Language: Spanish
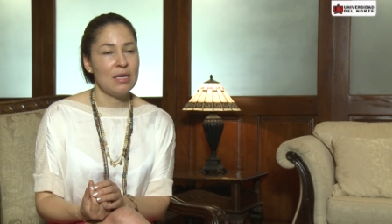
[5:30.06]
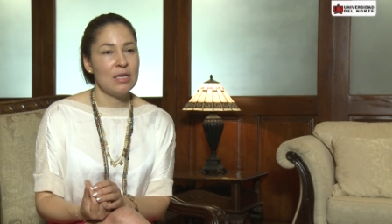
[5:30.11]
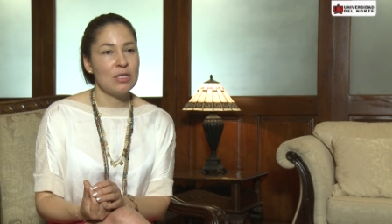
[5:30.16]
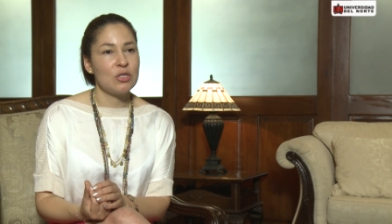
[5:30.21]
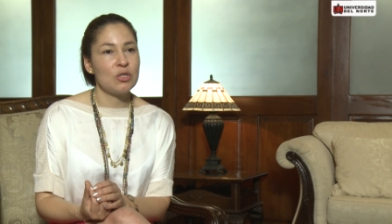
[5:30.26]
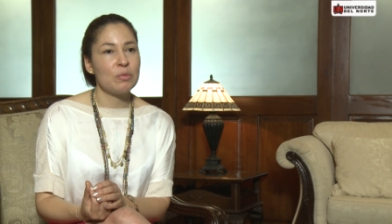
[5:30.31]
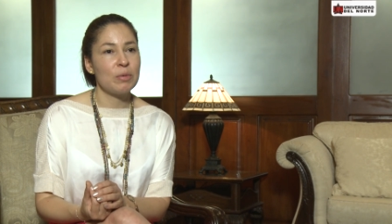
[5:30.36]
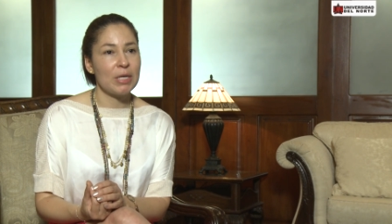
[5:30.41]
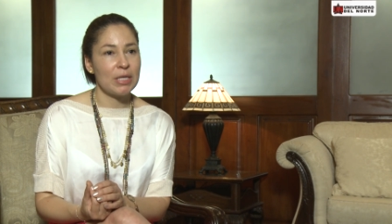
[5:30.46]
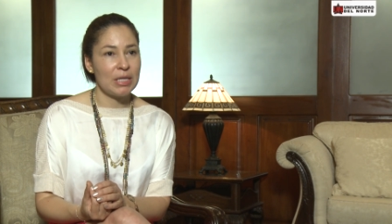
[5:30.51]

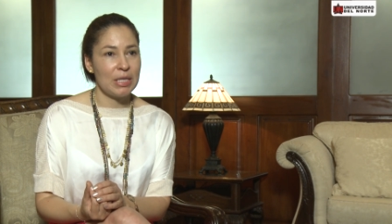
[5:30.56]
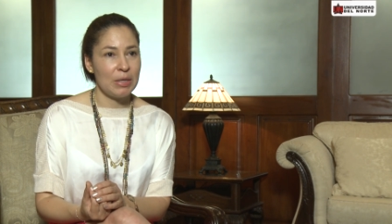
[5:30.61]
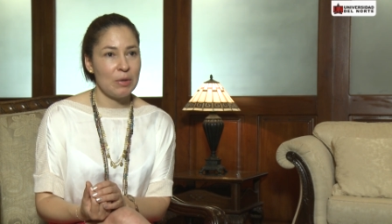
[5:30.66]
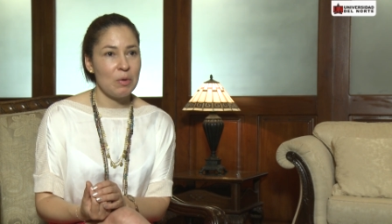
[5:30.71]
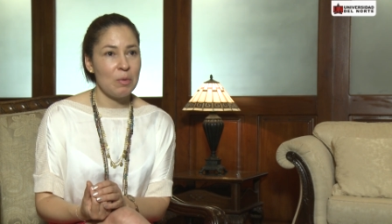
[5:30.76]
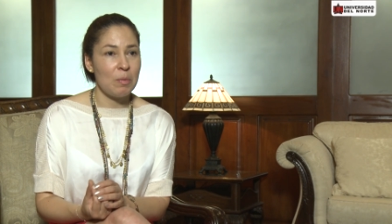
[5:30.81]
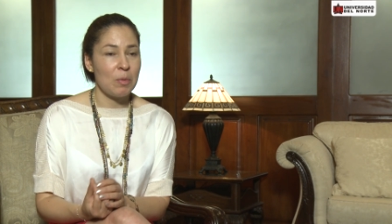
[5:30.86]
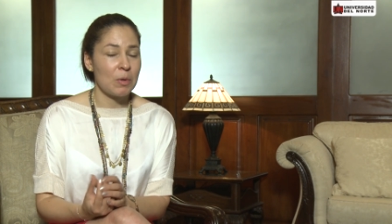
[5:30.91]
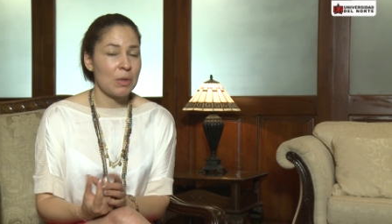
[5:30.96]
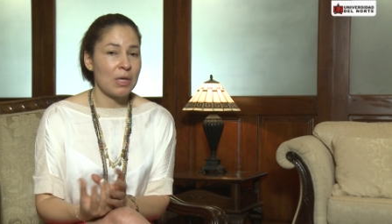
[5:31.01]

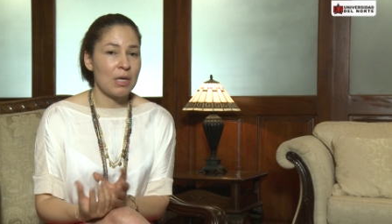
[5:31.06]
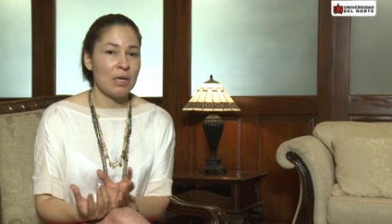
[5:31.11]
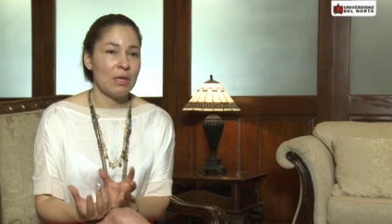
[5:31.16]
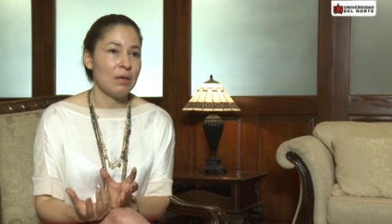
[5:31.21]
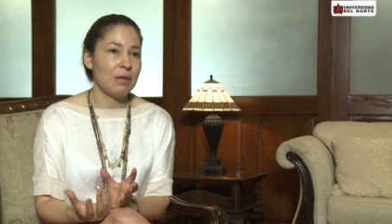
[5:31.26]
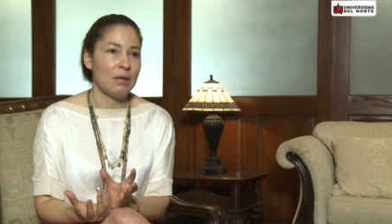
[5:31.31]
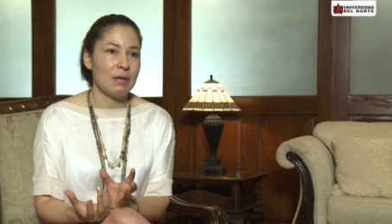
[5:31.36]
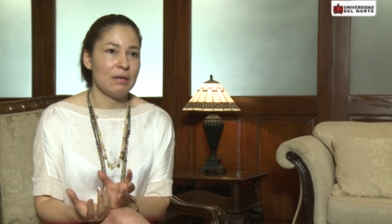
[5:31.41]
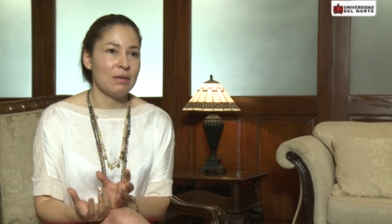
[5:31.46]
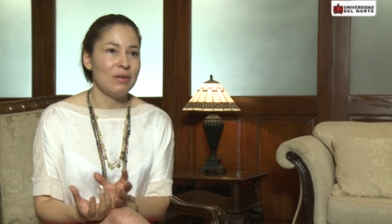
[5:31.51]
subjetivo
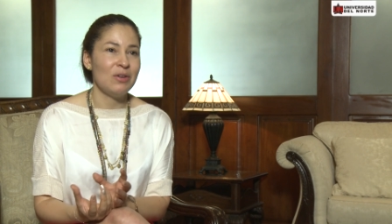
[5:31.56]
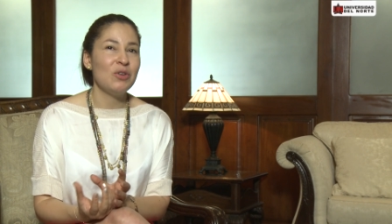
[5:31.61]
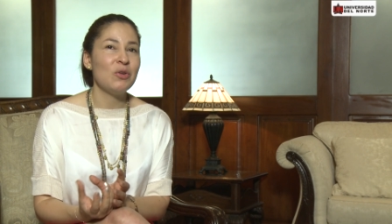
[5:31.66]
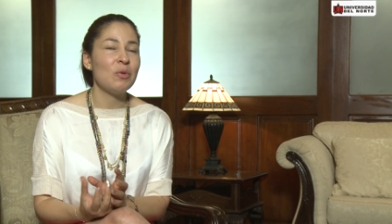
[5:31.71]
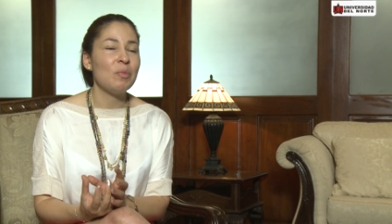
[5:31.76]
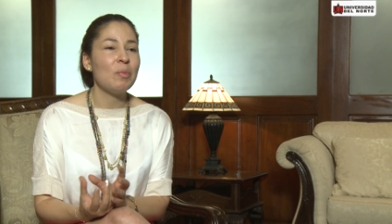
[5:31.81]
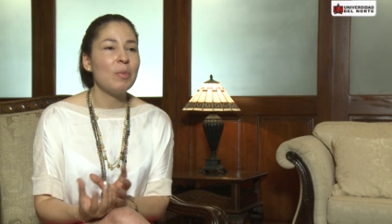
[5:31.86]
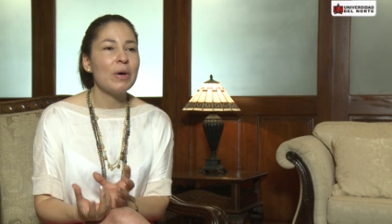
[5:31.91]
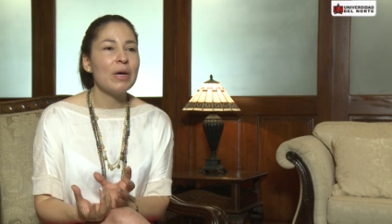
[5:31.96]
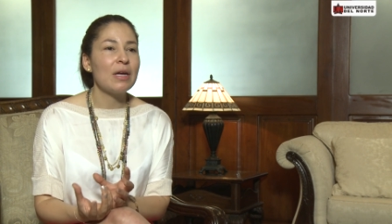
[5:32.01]
porque
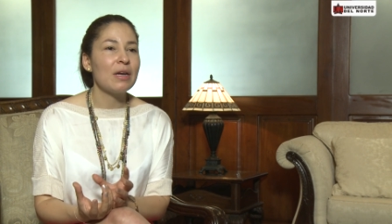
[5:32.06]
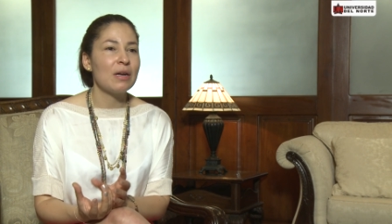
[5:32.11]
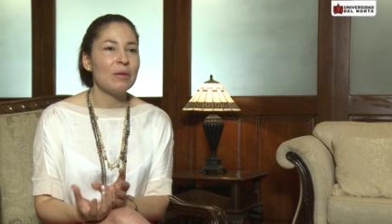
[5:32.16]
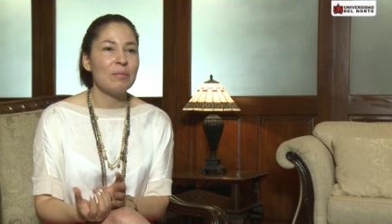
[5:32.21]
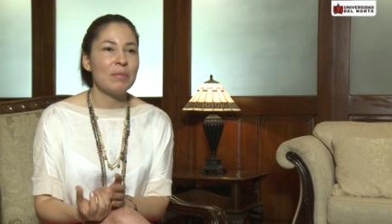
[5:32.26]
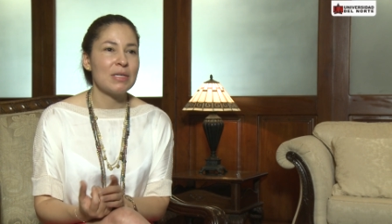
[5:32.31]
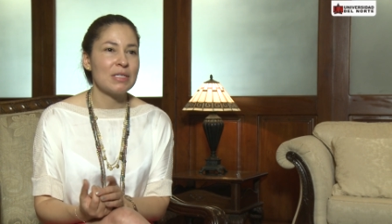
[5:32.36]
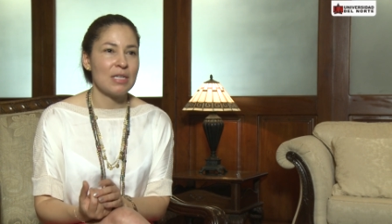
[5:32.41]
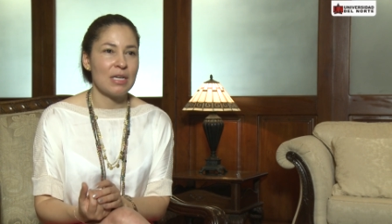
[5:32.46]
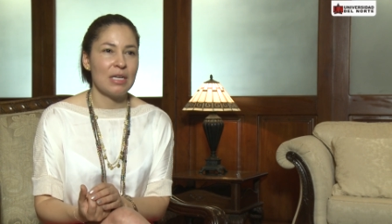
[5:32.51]
no puede
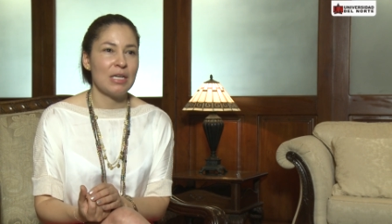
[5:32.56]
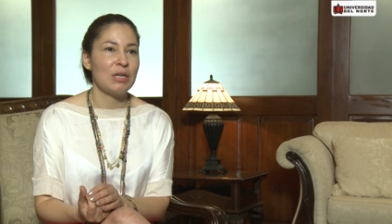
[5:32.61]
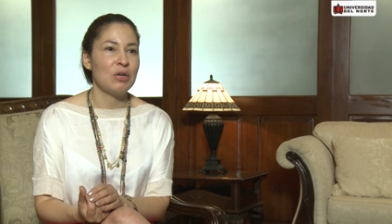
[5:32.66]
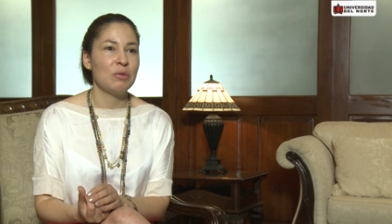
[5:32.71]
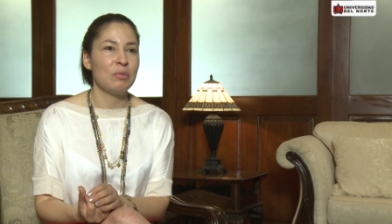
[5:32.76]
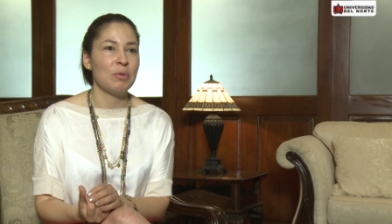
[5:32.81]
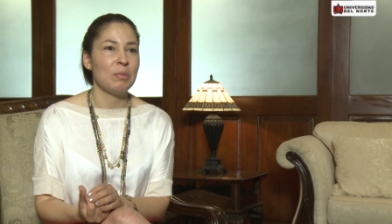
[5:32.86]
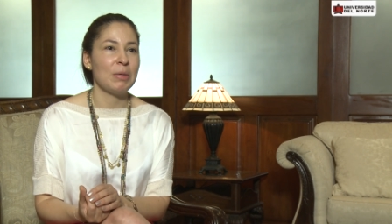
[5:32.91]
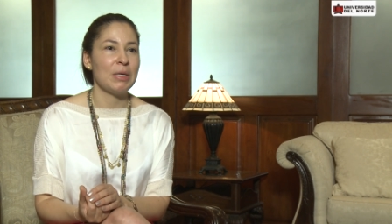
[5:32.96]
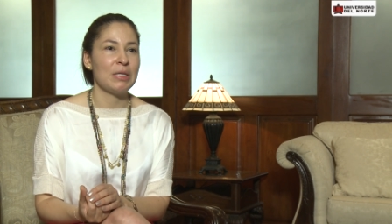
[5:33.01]
reemplazar en
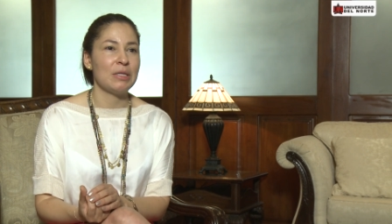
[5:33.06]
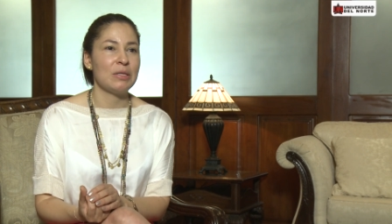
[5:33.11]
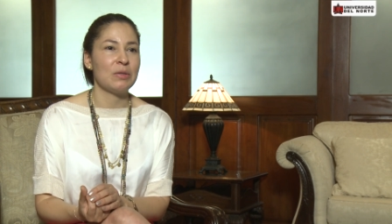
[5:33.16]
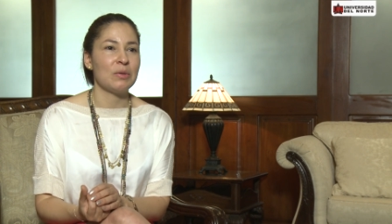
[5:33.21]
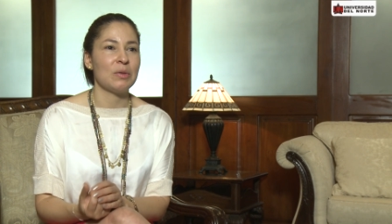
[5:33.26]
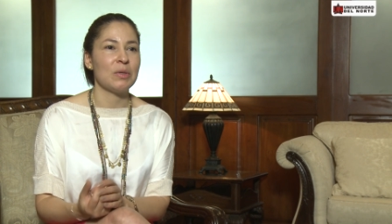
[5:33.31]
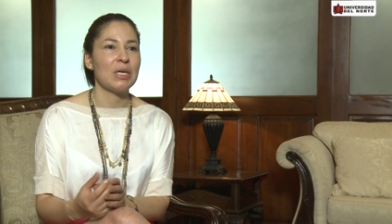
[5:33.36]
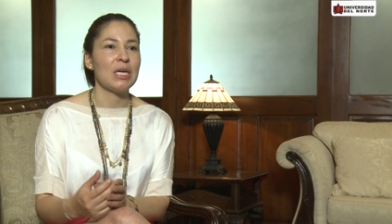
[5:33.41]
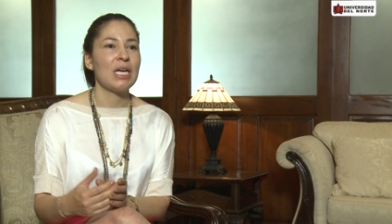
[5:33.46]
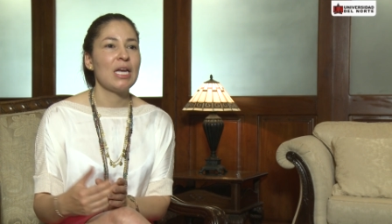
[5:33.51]
ningún
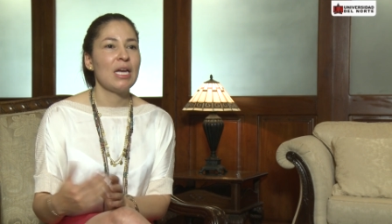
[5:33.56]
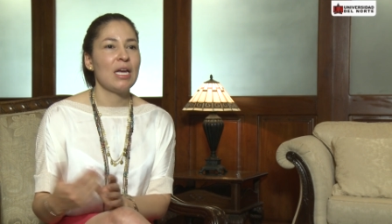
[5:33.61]
momento